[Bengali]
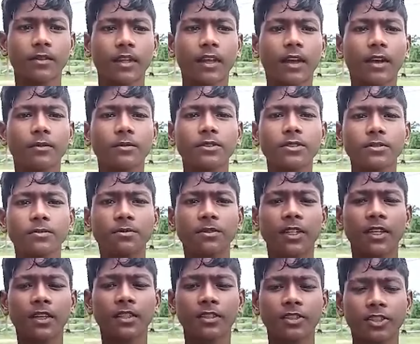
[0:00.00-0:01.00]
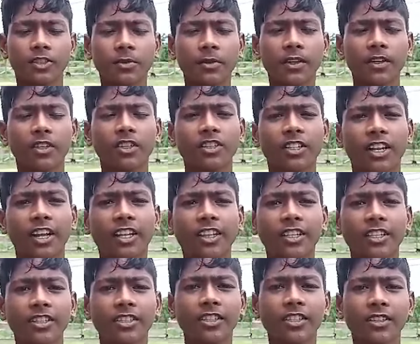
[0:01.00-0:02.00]
আমি ওয়েস্ট বেঙ্গলে ট্রায়াল
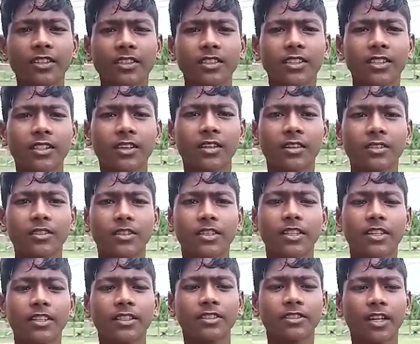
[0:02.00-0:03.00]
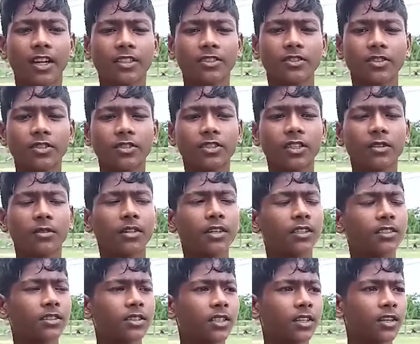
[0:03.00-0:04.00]
দিয়েছি দিয়ে চান্স হয়েছে আমার
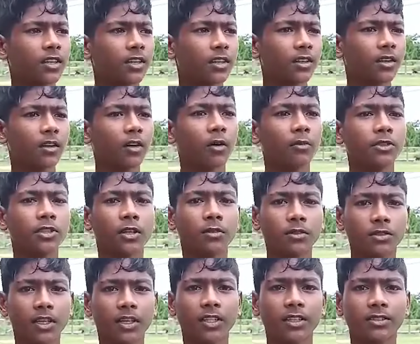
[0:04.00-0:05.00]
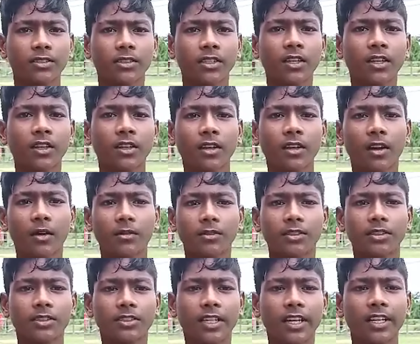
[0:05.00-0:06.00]
অমিতাভ দাস আমাদের
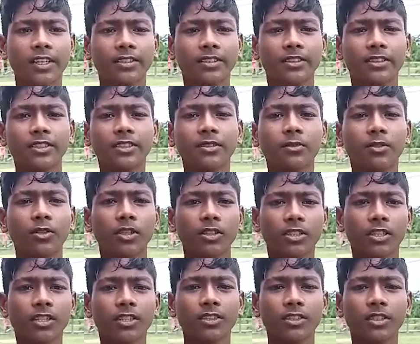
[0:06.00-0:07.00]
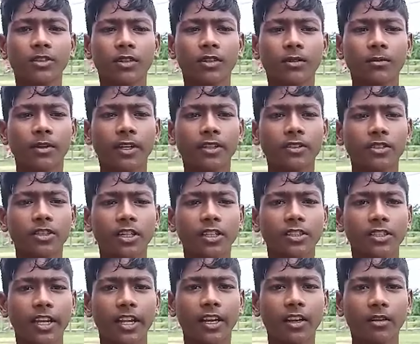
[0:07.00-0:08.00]
স্যার তিনি বলেছিলেন যে ওখানে বেলগুড়ায়
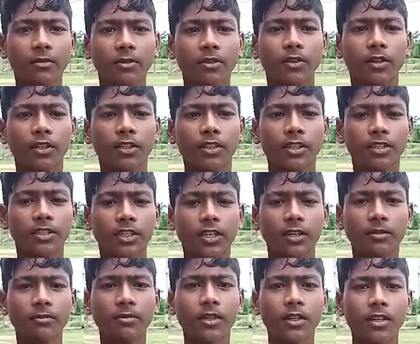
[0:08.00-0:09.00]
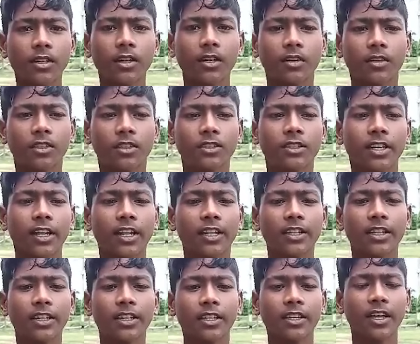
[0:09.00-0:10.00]
ট্রায়াল হবে ওখানে গেছিলাম মানে ট্রায়াল
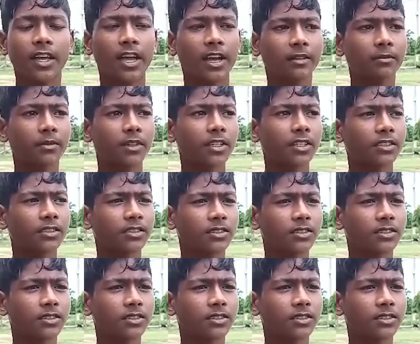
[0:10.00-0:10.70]
দিয়ে এক মাস